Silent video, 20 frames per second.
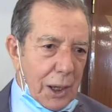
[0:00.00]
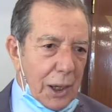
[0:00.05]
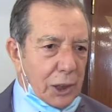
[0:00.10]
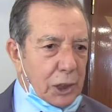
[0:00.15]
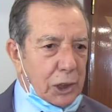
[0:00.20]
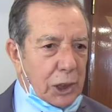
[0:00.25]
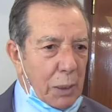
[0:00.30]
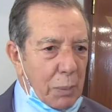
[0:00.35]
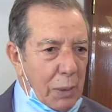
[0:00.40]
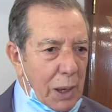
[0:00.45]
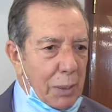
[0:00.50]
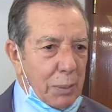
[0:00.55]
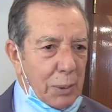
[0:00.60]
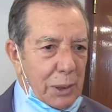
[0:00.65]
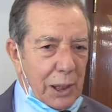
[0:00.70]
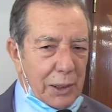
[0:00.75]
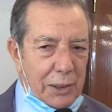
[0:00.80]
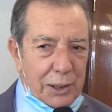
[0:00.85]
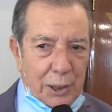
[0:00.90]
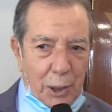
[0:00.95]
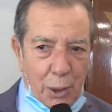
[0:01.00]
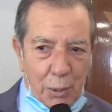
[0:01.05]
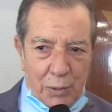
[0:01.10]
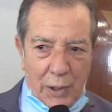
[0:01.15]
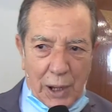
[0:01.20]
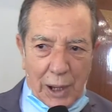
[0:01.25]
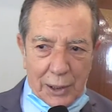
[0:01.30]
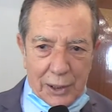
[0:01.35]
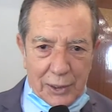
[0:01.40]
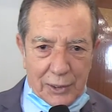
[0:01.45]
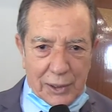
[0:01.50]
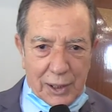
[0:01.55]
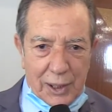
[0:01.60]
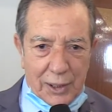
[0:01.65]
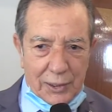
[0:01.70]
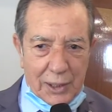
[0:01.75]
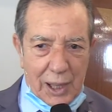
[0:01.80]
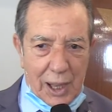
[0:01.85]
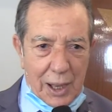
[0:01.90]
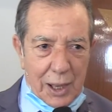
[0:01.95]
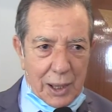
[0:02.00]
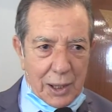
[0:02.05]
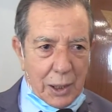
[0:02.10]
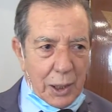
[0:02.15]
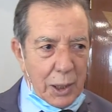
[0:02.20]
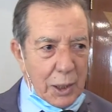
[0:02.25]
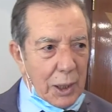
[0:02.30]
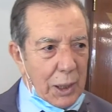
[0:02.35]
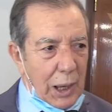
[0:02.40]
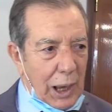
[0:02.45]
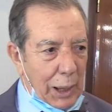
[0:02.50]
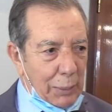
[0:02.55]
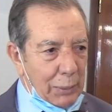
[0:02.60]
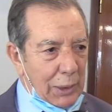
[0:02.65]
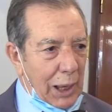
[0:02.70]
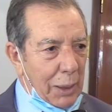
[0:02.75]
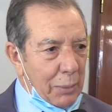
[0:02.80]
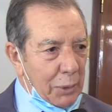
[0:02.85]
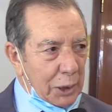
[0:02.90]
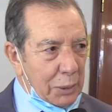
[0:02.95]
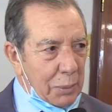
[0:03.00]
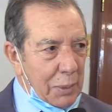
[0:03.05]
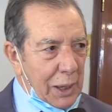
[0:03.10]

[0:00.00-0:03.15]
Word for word: الشباب الذين هم في حقل السياسة عبد الحميد